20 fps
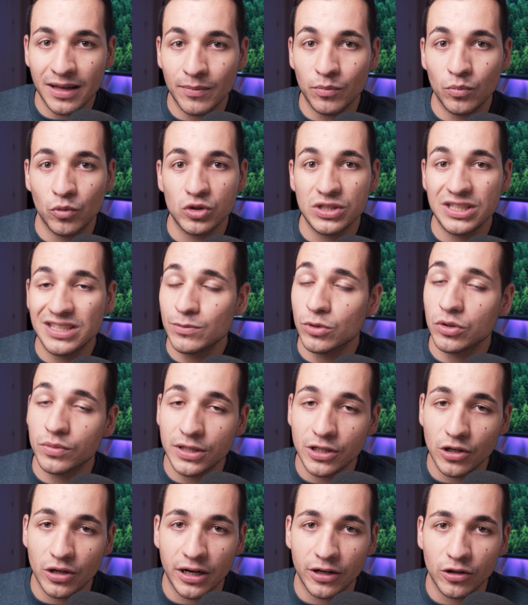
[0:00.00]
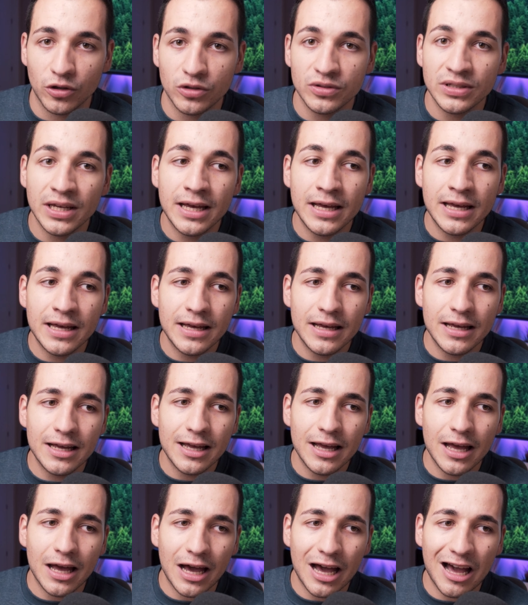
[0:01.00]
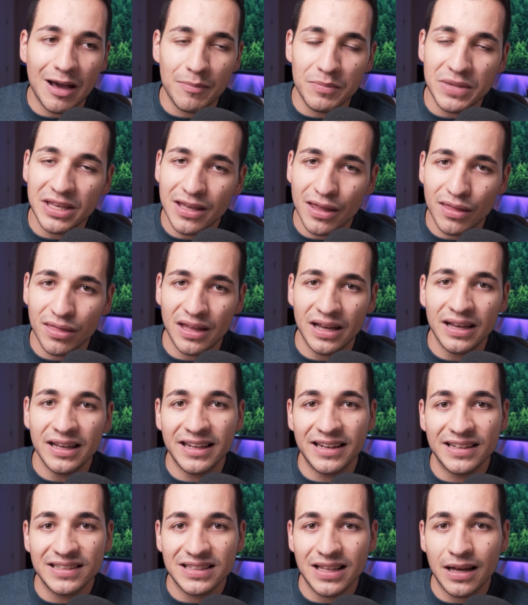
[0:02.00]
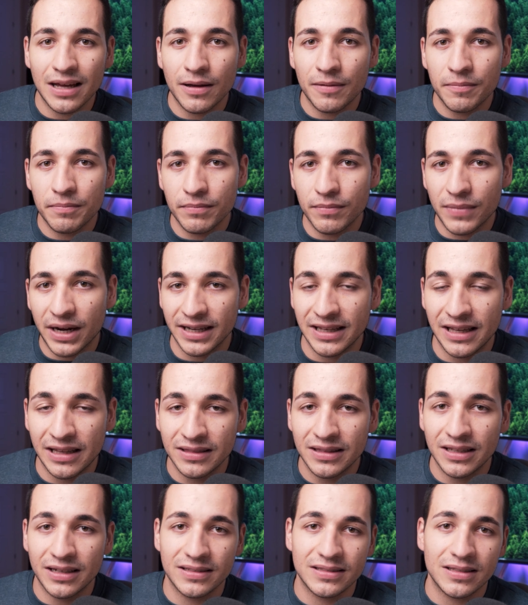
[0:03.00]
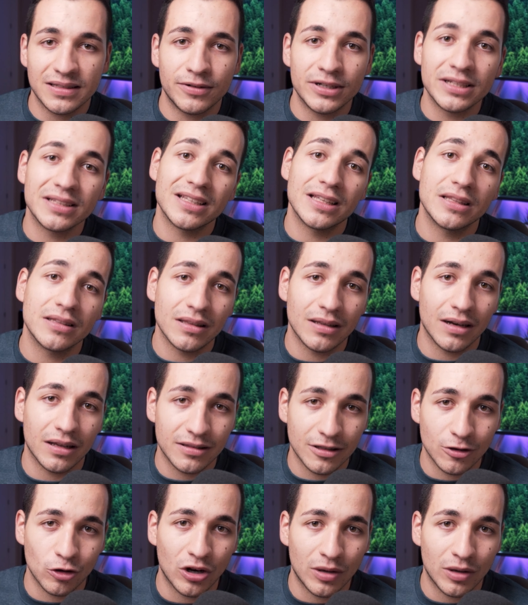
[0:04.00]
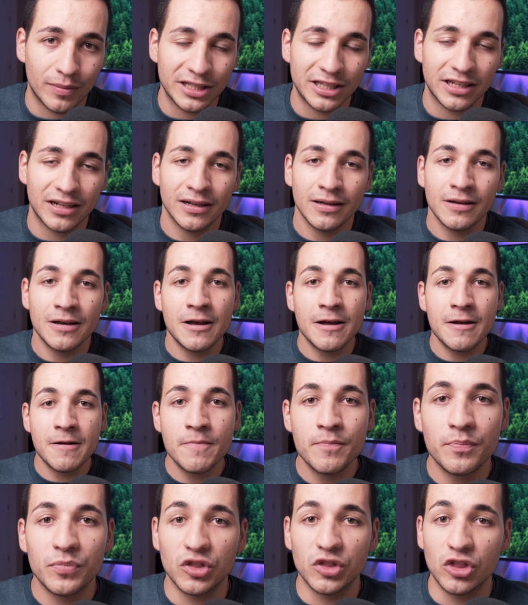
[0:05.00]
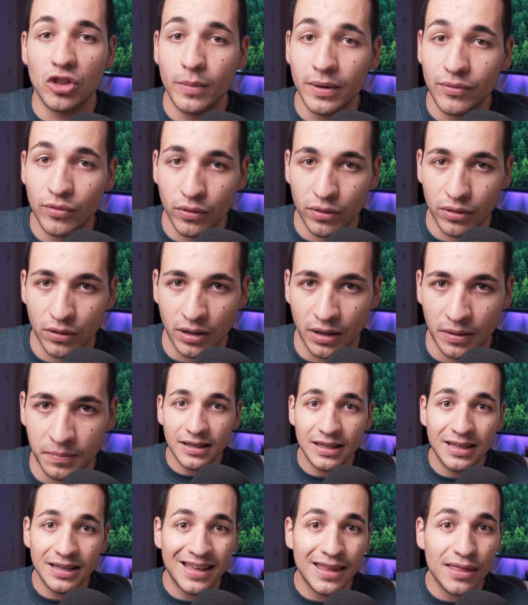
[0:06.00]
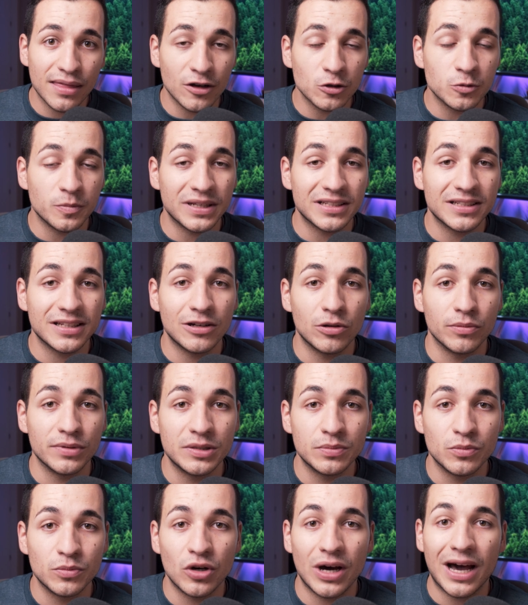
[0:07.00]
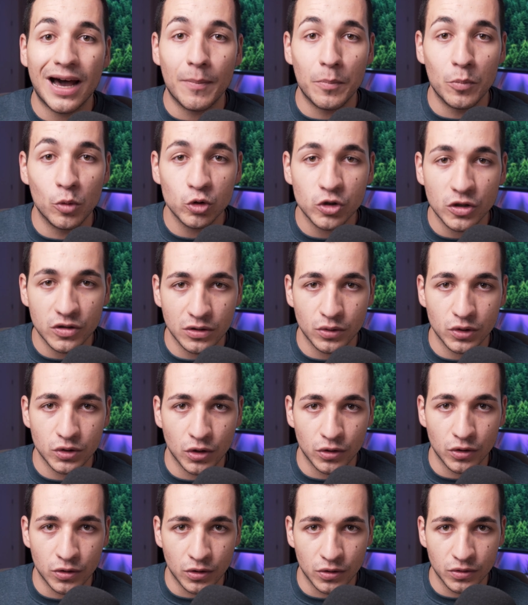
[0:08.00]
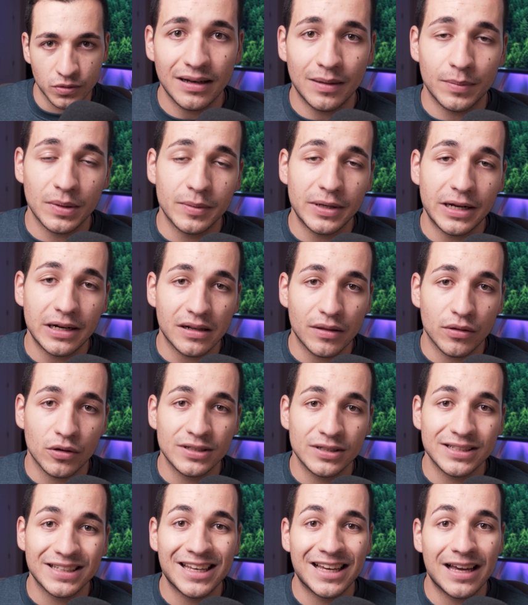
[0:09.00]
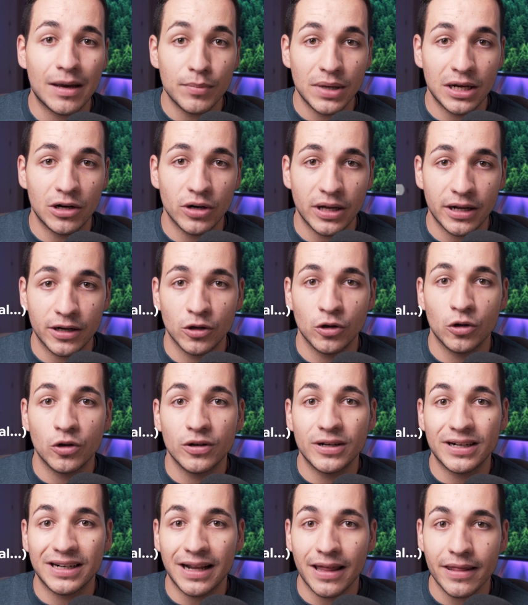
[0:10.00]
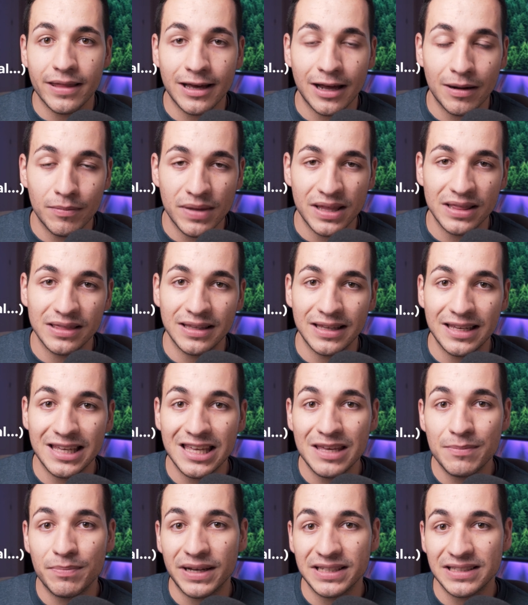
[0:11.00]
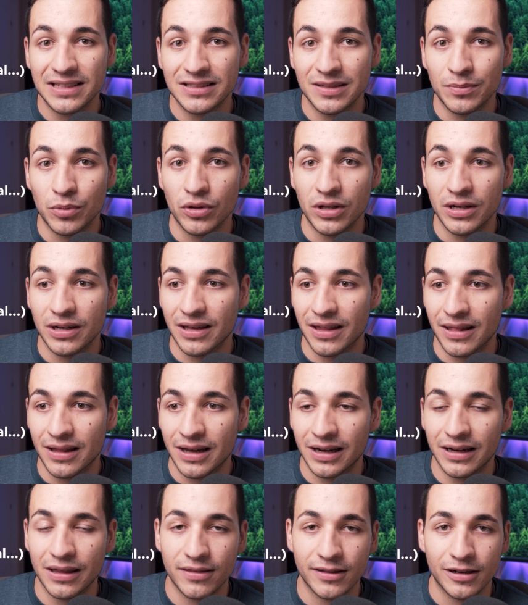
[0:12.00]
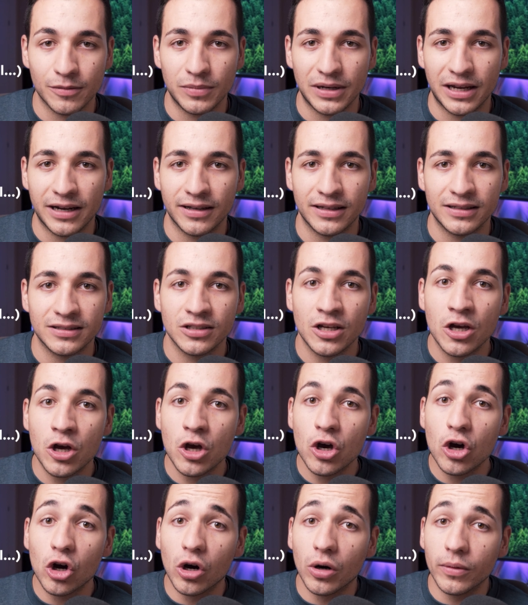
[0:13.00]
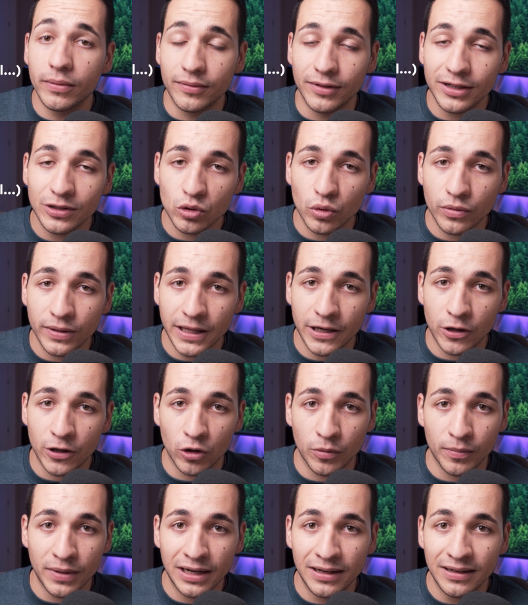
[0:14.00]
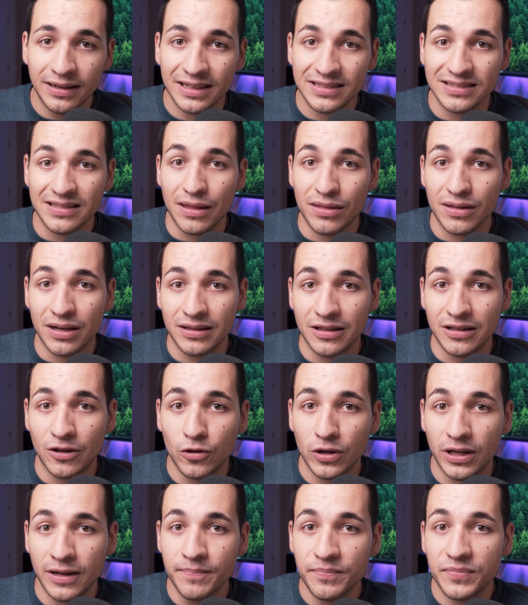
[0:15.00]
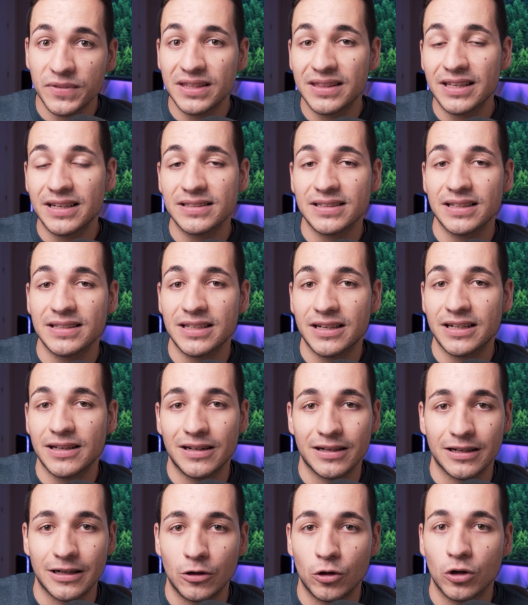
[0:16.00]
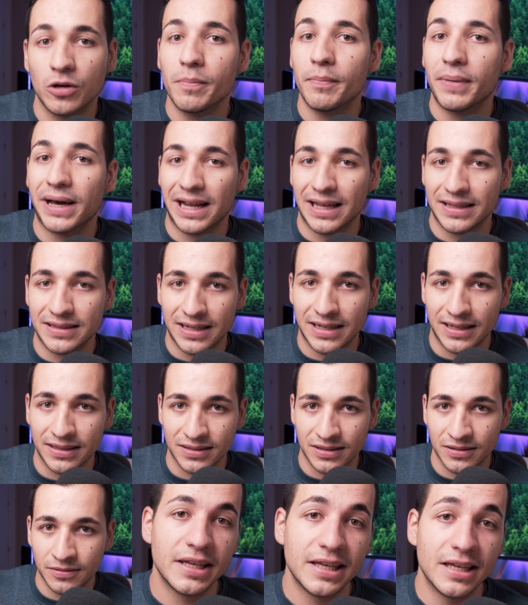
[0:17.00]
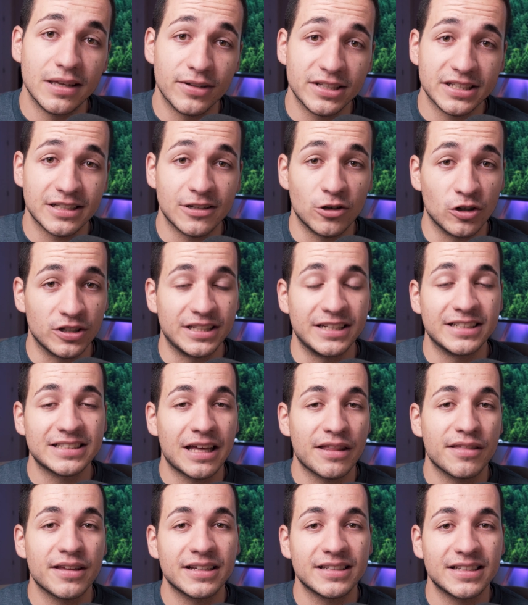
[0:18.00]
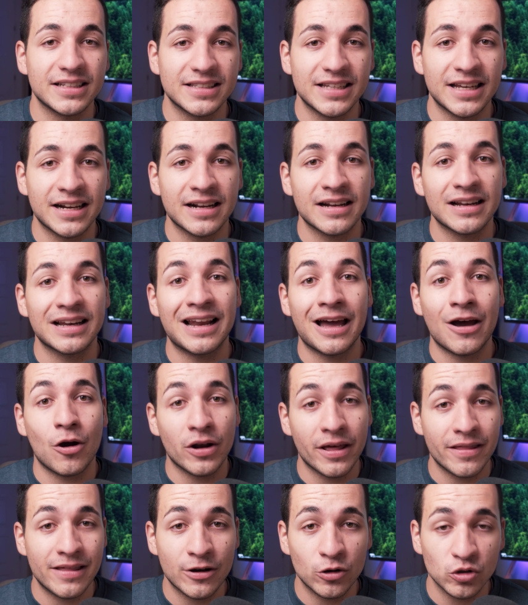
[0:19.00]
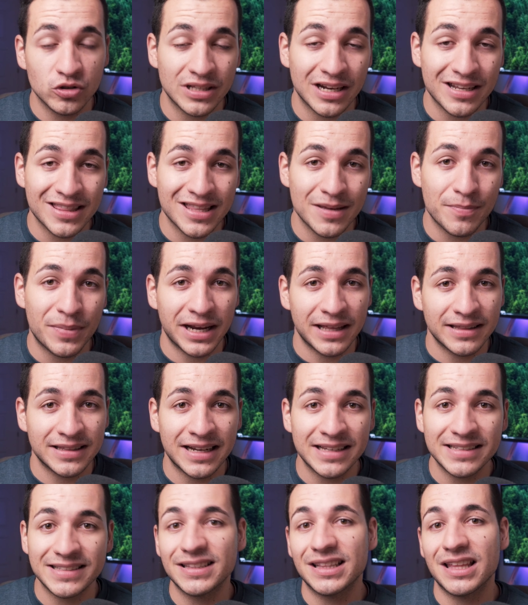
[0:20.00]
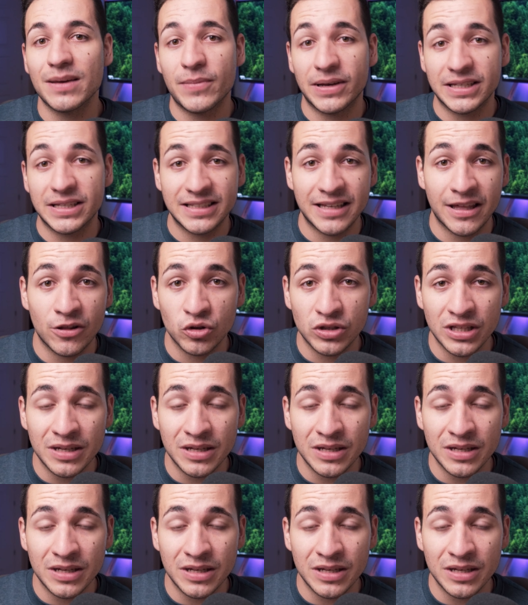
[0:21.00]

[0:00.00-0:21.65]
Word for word: y a muchísimos billonarios, a mí quizá en esta variante, en esta vertiente de las 5 de la mañana, no me funciona. Y quizá os pase lo mismo a muchos de vosotros. La primera razón es que cambia el horario radicalmente y pasas de poder quedar y hacer planes o vivir tu vida normal hasta cierta hora y tienes que echar el reloj para atrás. Y ves que lo que tienes que hacer es echar la hora de acostarte para atrás demasiado